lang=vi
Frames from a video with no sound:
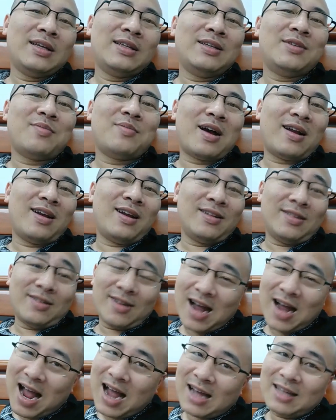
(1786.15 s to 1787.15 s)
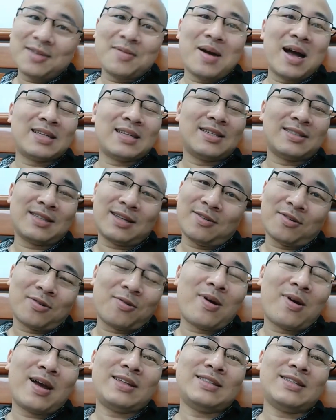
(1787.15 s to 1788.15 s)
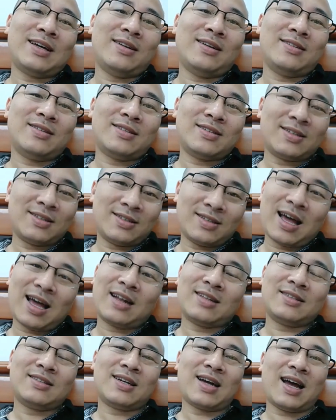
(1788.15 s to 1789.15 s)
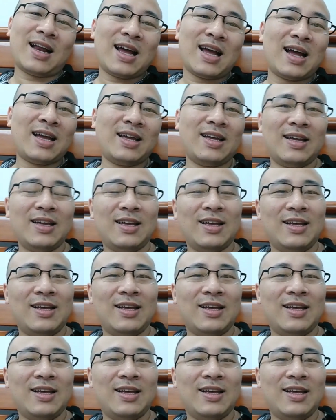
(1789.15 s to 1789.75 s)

nhưng mà lần thứ hai, thứ ba dần dần nó quen dần, ăn khá là hay.